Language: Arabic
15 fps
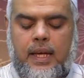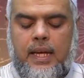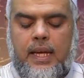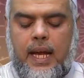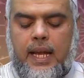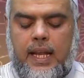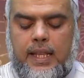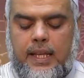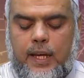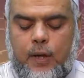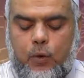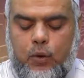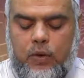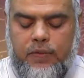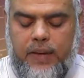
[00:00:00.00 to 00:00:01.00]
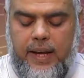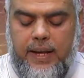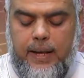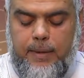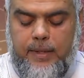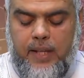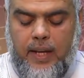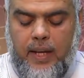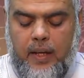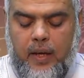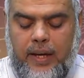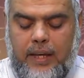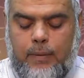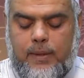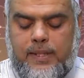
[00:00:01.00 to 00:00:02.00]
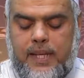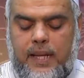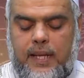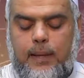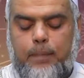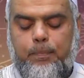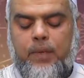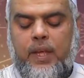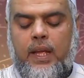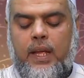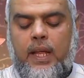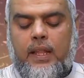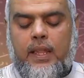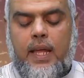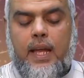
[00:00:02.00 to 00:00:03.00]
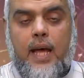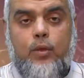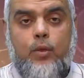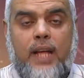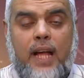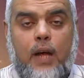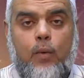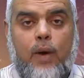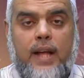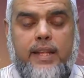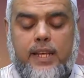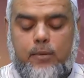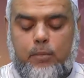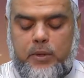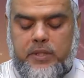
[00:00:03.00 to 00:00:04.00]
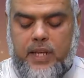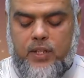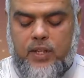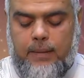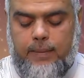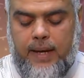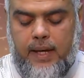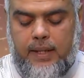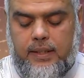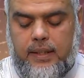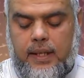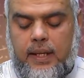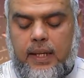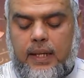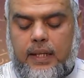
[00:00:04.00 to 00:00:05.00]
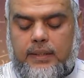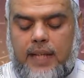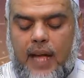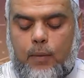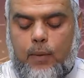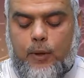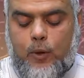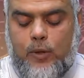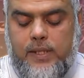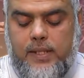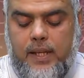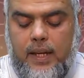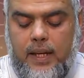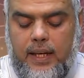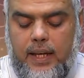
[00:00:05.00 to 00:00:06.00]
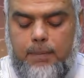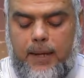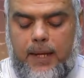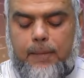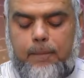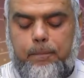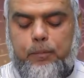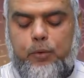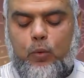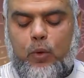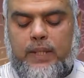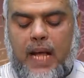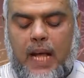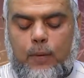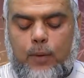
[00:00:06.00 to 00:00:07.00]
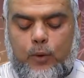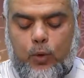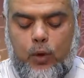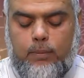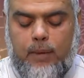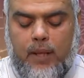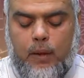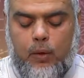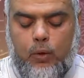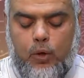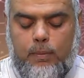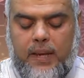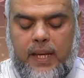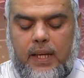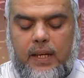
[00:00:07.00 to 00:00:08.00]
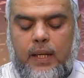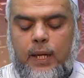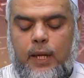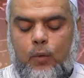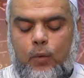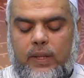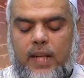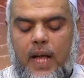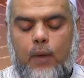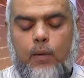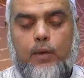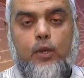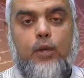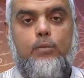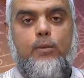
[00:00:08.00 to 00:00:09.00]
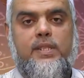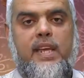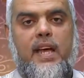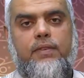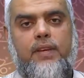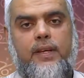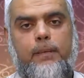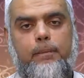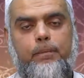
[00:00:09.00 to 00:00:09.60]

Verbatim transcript: الذي يقول فيه النبي صلى الله عليه وسلم ثلاث دعوات مستجابات دعوة الصائم ودعوة المظلوم ودعوة المسافر